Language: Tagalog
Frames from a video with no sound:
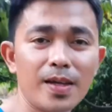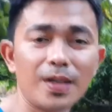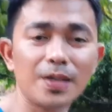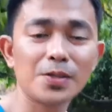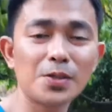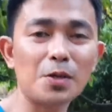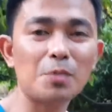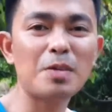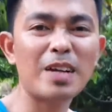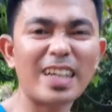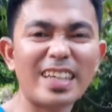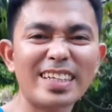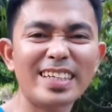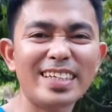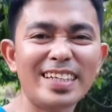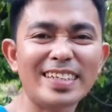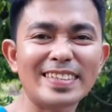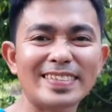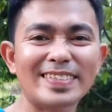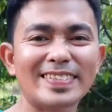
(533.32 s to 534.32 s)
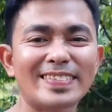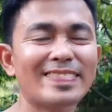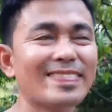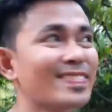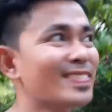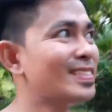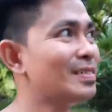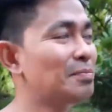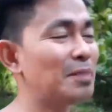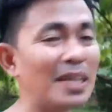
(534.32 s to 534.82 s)
Sobrang init.
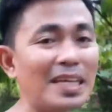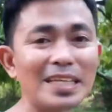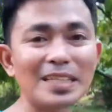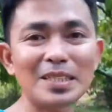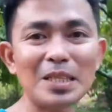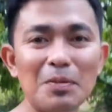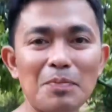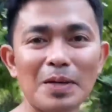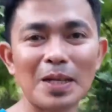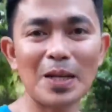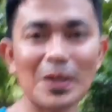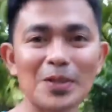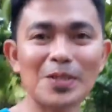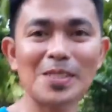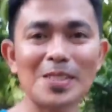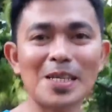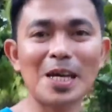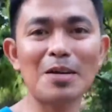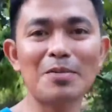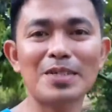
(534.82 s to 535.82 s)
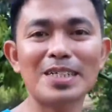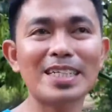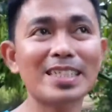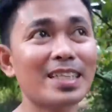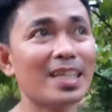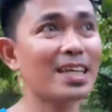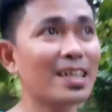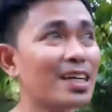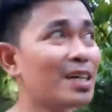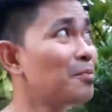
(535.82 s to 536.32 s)
Mainit na yung panahon. Summer na
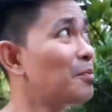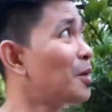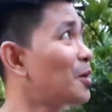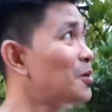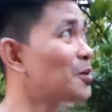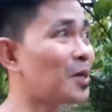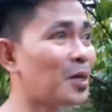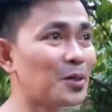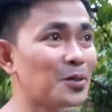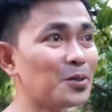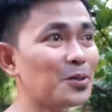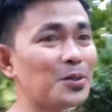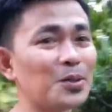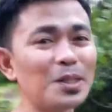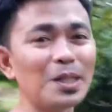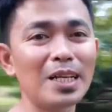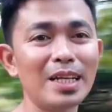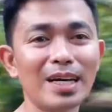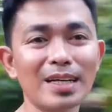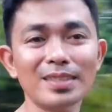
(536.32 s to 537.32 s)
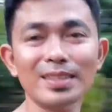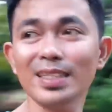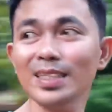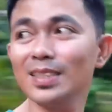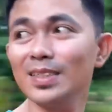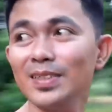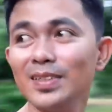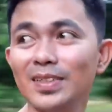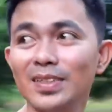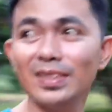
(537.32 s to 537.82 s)
talaga. Pero kauulan lang
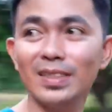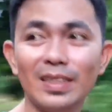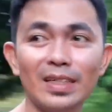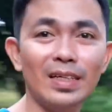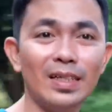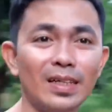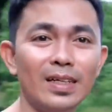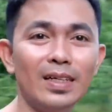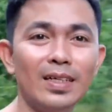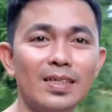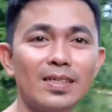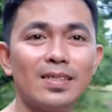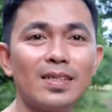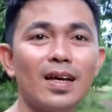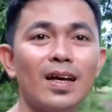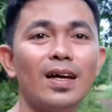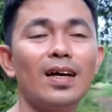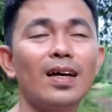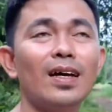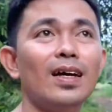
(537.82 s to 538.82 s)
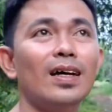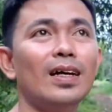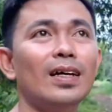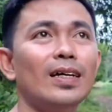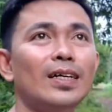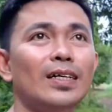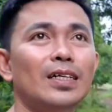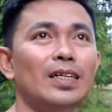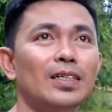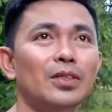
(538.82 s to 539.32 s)
dito. Sa
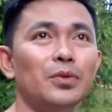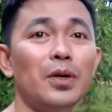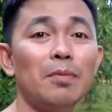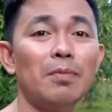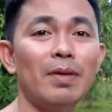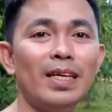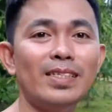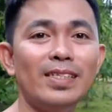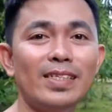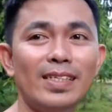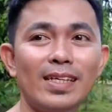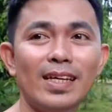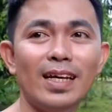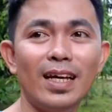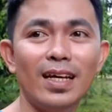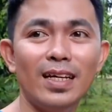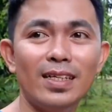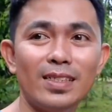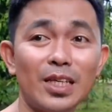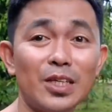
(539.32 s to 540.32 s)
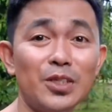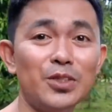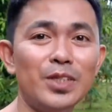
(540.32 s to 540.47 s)
Nueva Ecija. San